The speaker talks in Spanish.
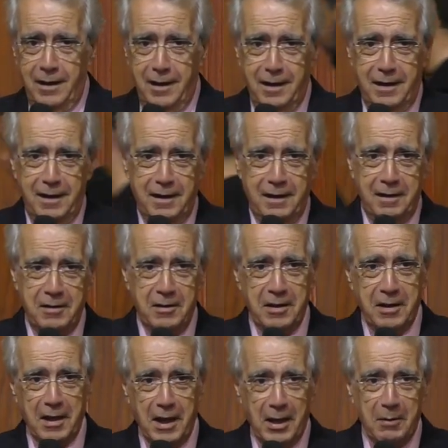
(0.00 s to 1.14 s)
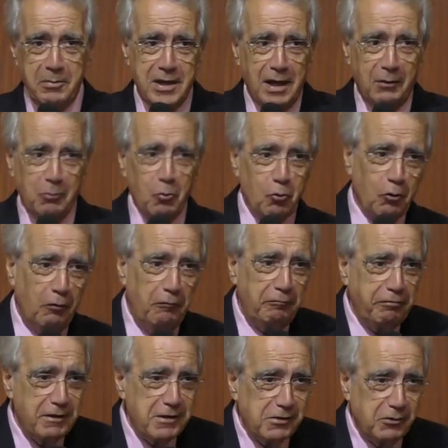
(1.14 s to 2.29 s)
Eh, había algún
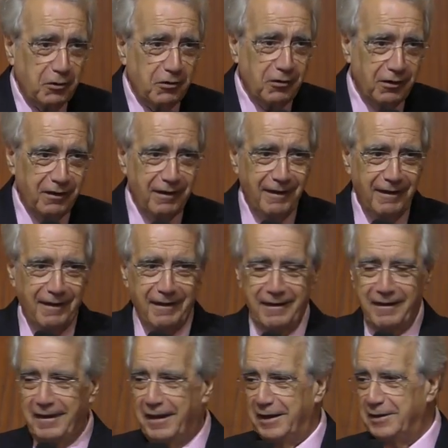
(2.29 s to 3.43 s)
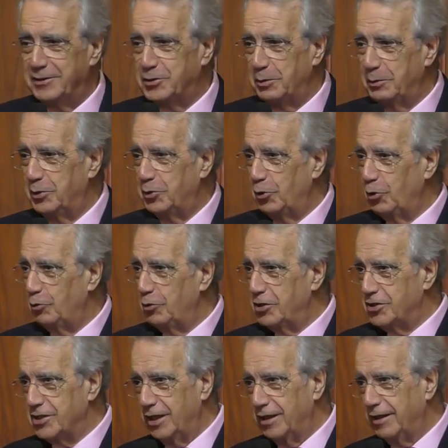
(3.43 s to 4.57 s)
conflicto, eh, sobre todo
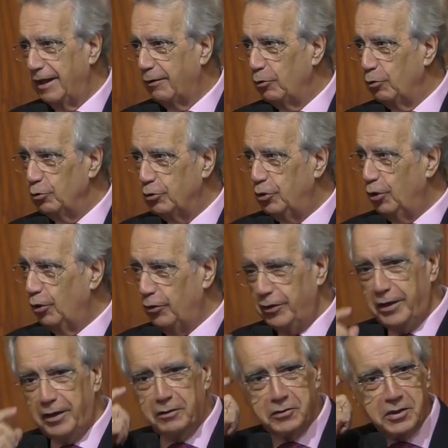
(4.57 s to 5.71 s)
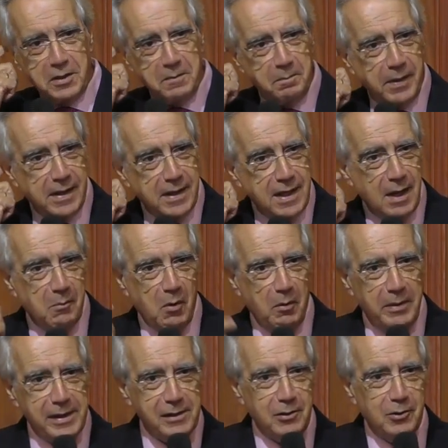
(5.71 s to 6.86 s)
en Santa Cruz, donde nos impedía
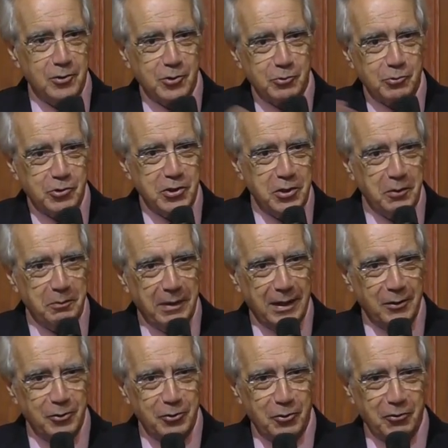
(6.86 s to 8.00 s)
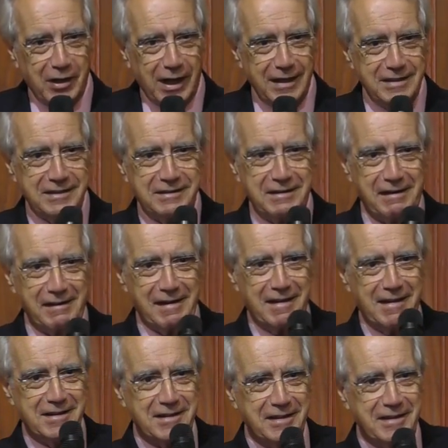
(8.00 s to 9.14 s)
movernos de un sitio para otro, calles
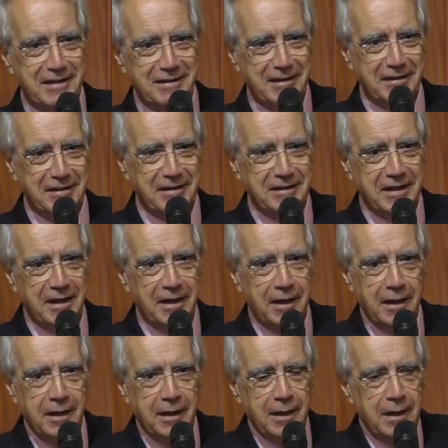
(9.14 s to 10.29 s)
cerradas, etcétera, etcétera